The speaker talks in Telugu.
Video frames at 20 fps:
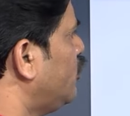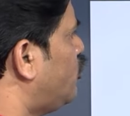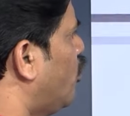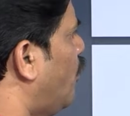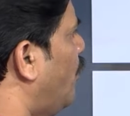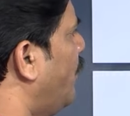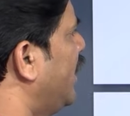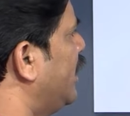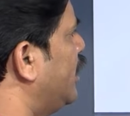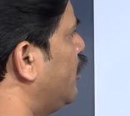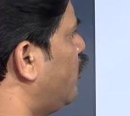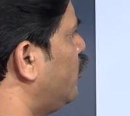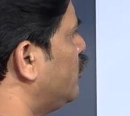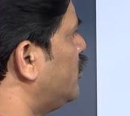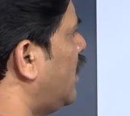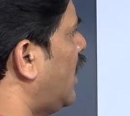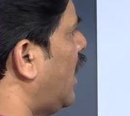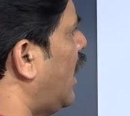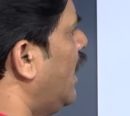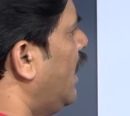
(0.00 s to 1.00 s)
తొమ్మిది
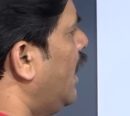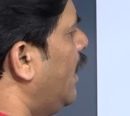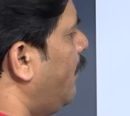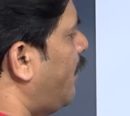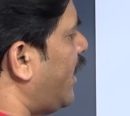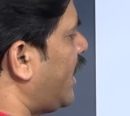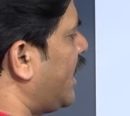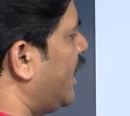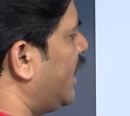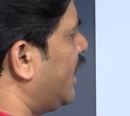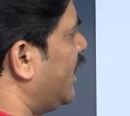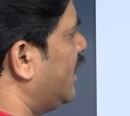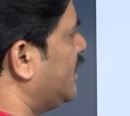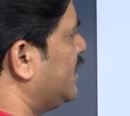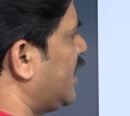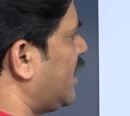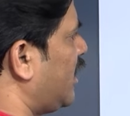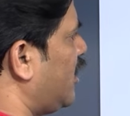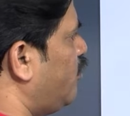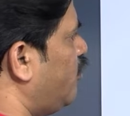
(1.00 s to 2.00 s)
రోజుల పర్యటన
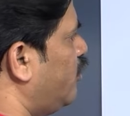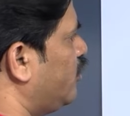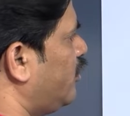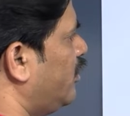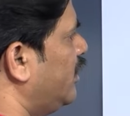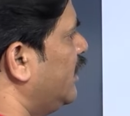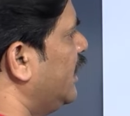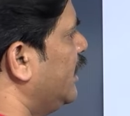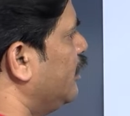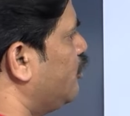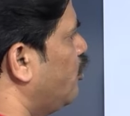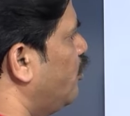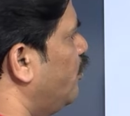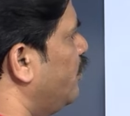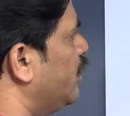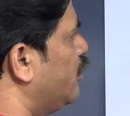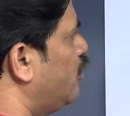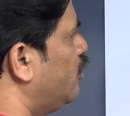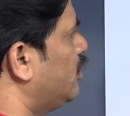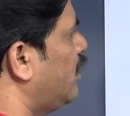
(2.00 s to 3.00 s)
జరగబోతుంది ఈ
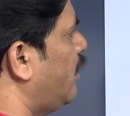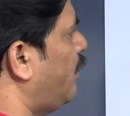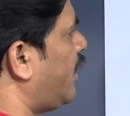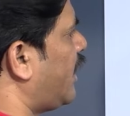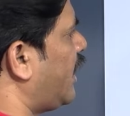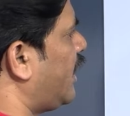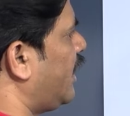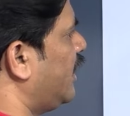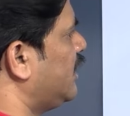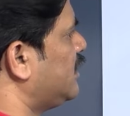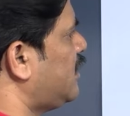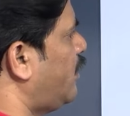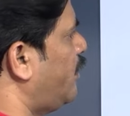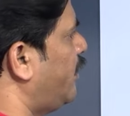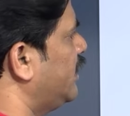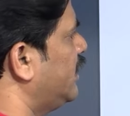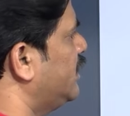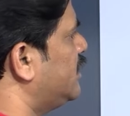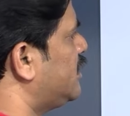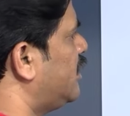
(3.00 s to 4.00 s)
తొమ్మిది రోజుల పర్యటనకు
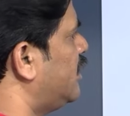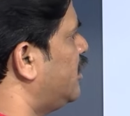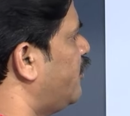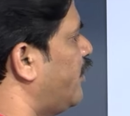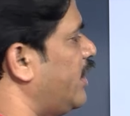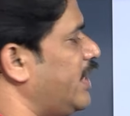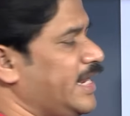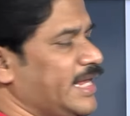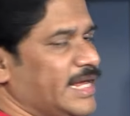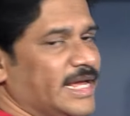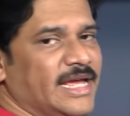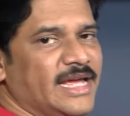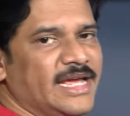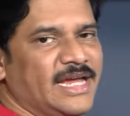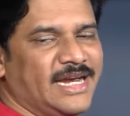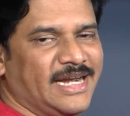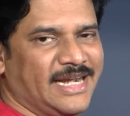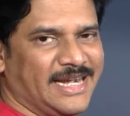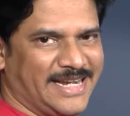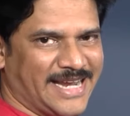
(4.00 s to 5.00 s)
సంబంధించినటువంటి
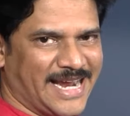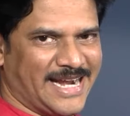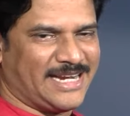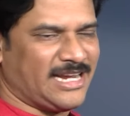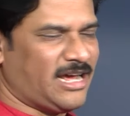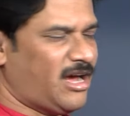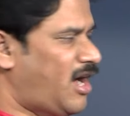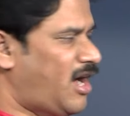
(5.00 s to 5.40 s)
డేటా